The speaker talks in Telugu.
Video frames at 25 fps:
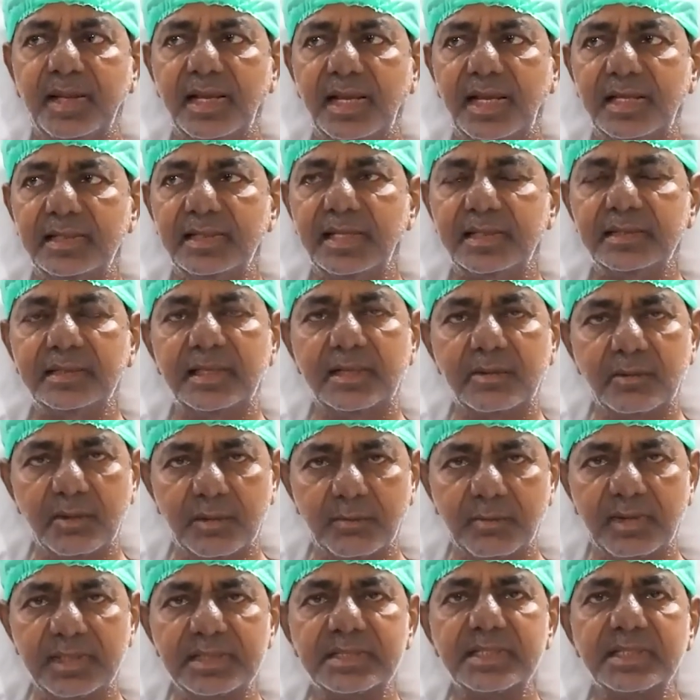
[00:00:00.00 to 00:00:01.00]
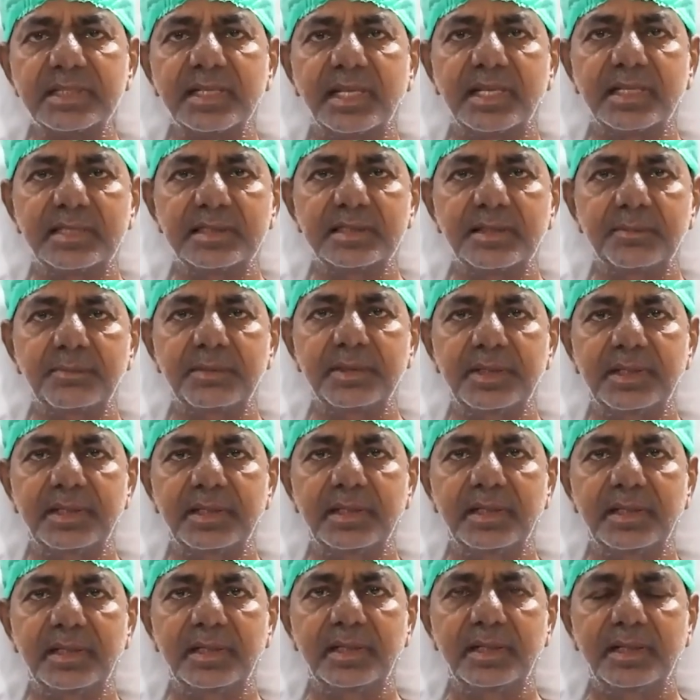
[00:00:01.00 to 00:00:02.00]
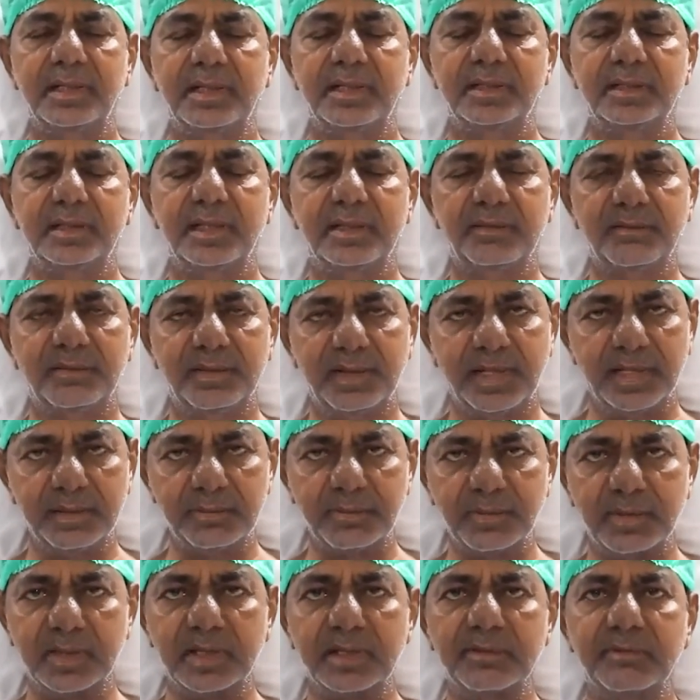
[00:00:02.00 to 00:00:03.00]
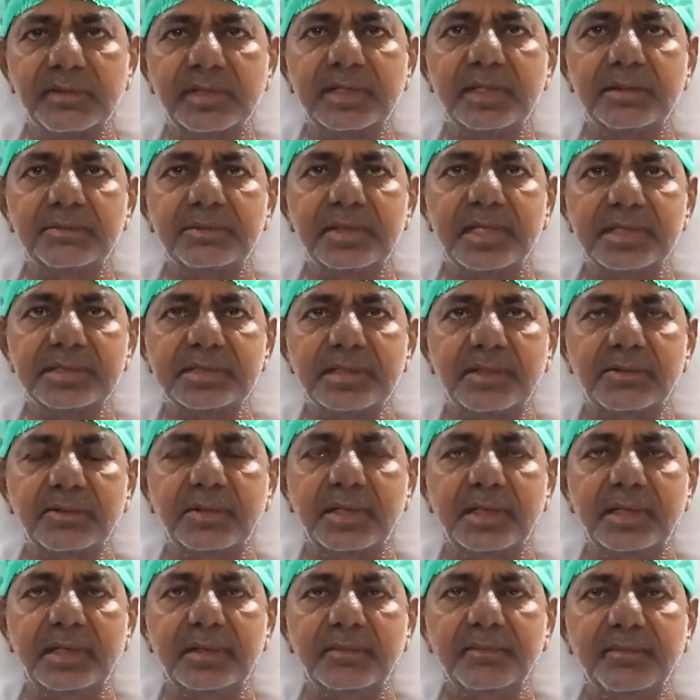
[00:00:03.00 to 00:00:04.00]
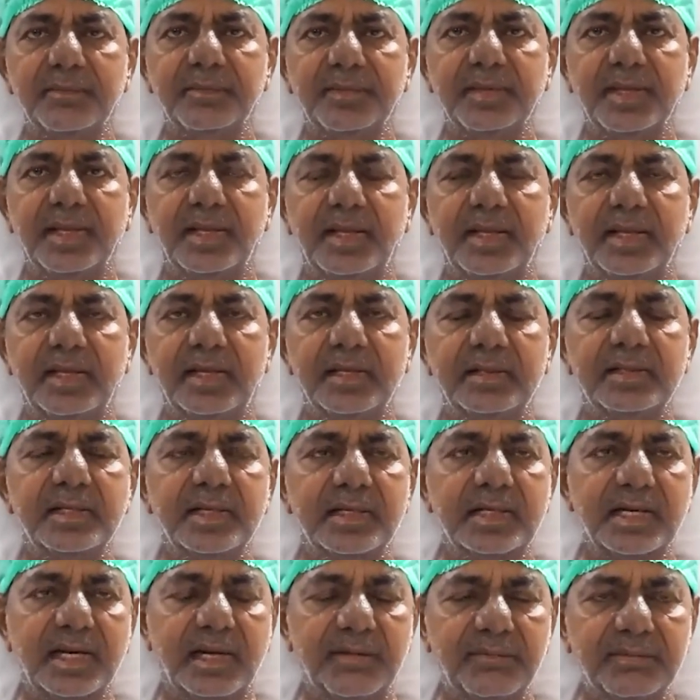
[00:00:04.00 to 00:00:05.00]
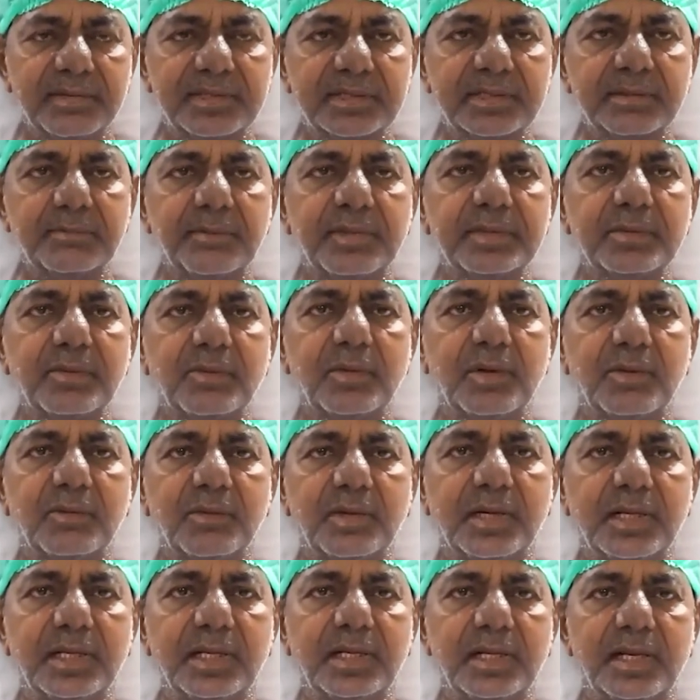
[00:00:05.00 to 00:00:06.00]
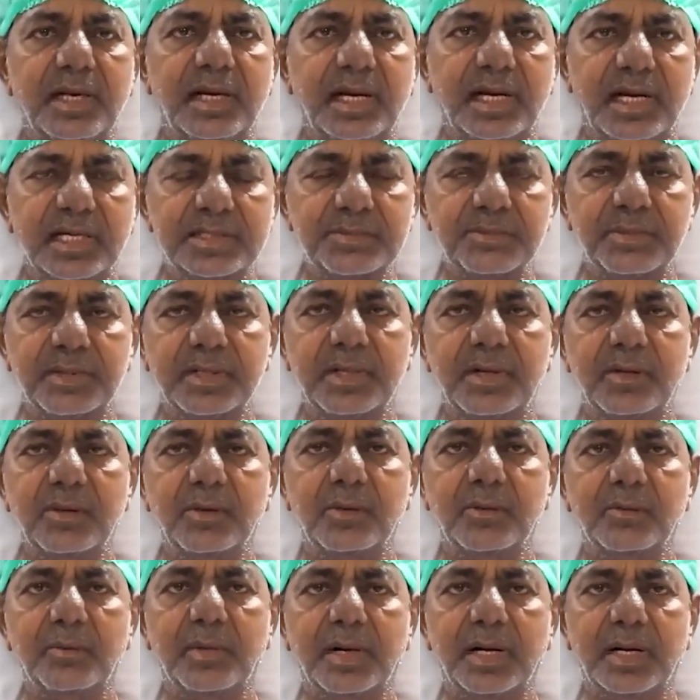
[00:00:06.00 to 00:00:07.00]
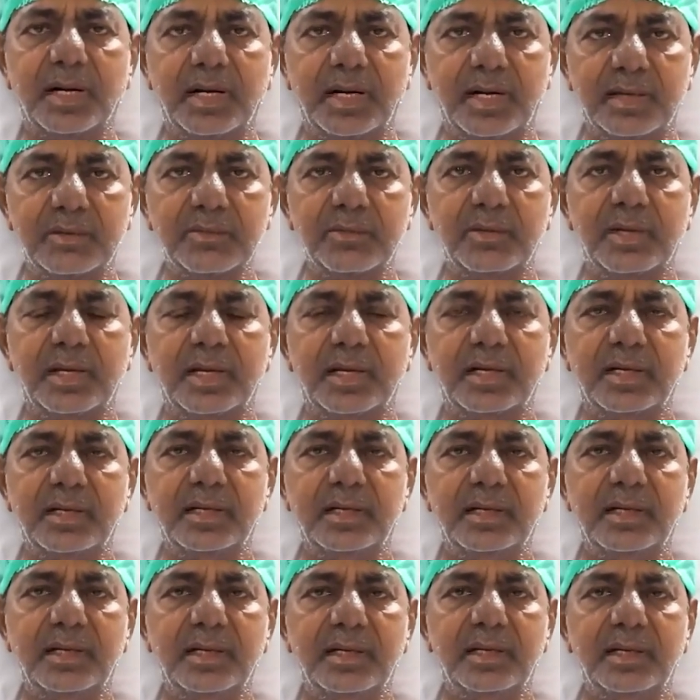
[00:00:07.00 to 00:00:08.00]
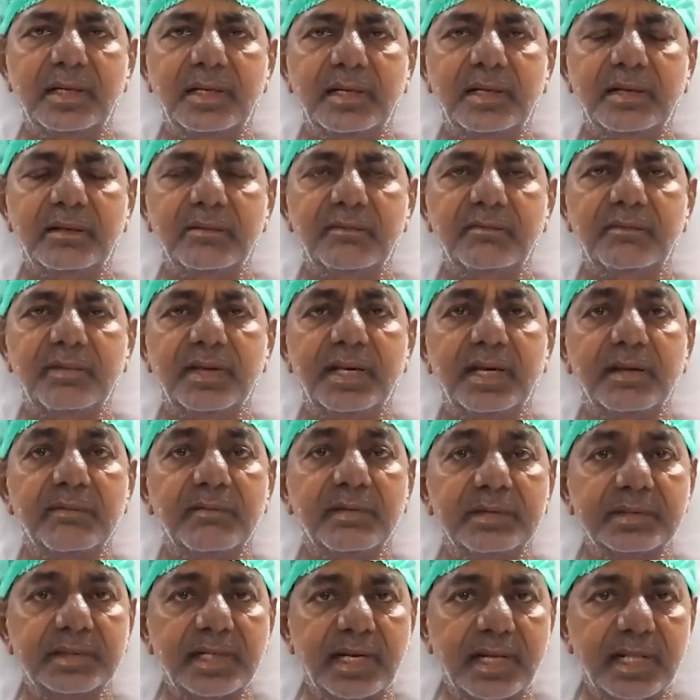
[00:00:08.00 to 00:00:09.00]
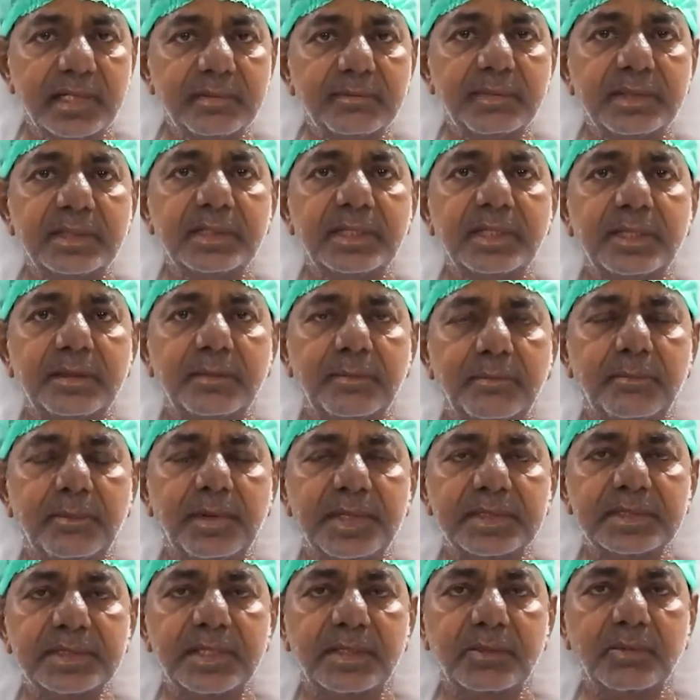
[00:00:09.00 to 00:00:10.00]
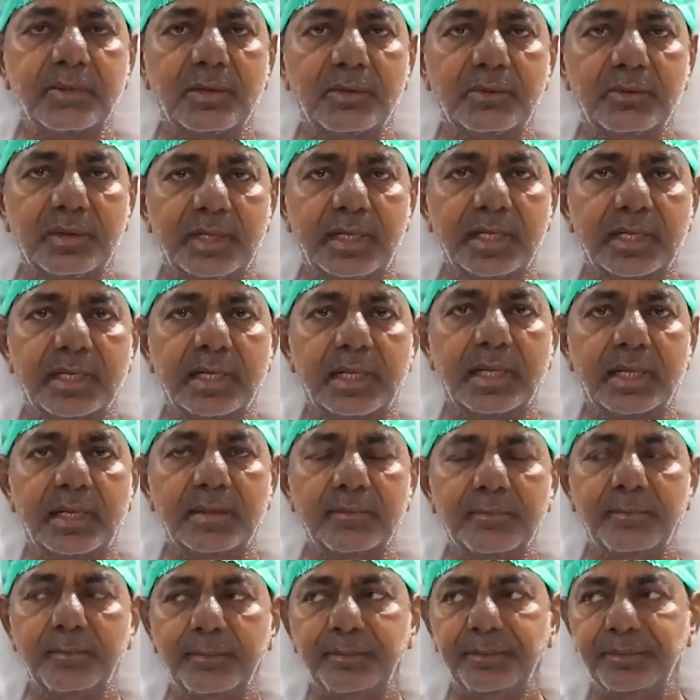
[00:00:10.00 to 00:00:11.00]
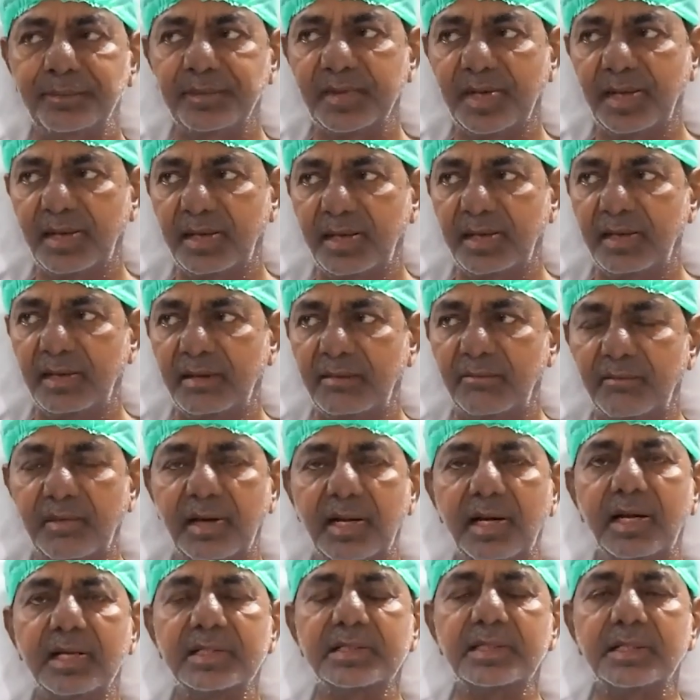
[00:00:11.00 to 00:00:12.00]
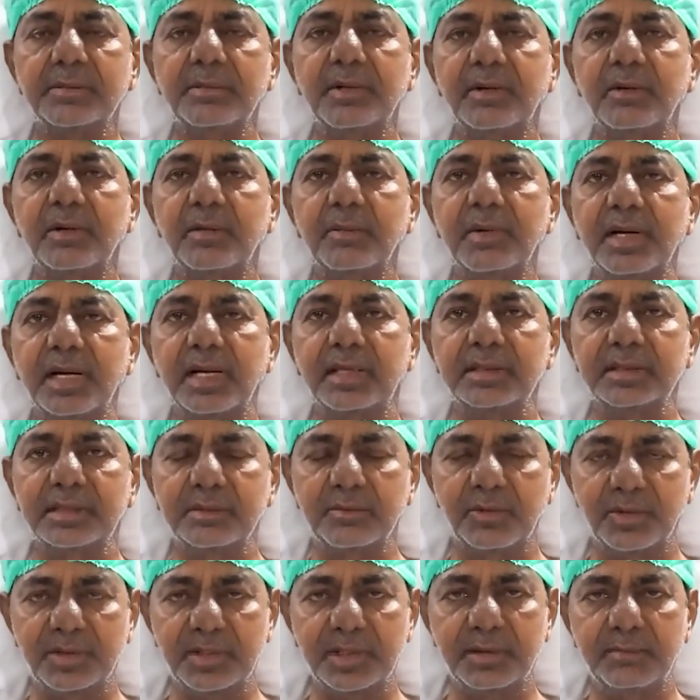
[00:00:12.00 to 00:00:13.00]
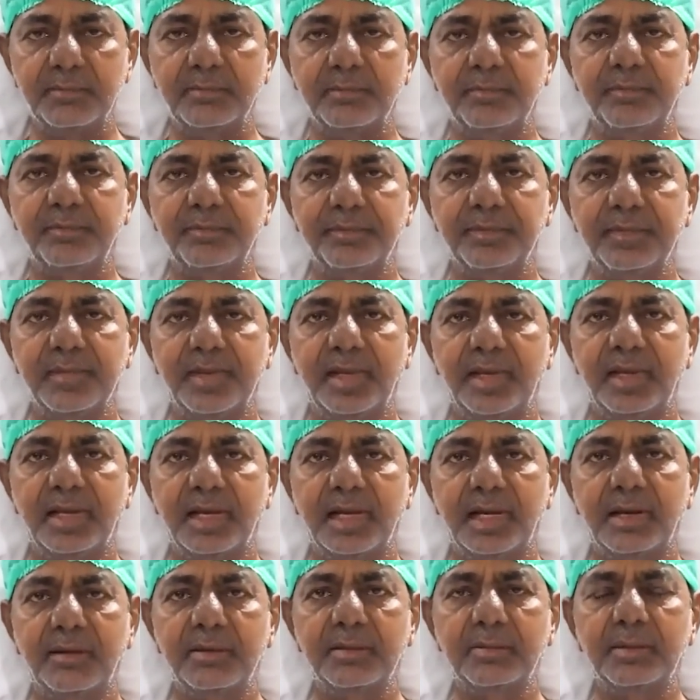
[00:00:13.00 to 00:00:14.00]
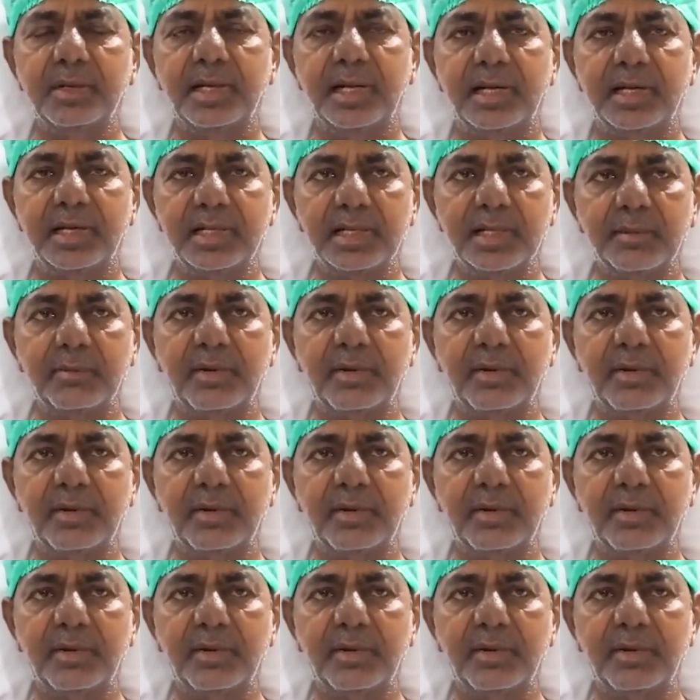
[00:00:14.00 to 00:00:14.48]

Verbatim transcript: అది అందరికి కూడా మంచిది కాదని చెప్పి నేను వినయపూర్వకంగా విజ్ఞప్తి చేస్తూ ఉన్నా కింద ట్రాఫిక్స్ ఇబ్బందులు కూడా ఉన్నాయి హాస్పిటల్లో మనం కాకుండా వేరే వందలాది మంది పేషెంట్స్ కూడా ఉన్నారు ఇక్కడ వాళ్ళ క్షేమం కూడా మనకు అంతే ముఖ్యం కాబట్టి మీరు అన్నదా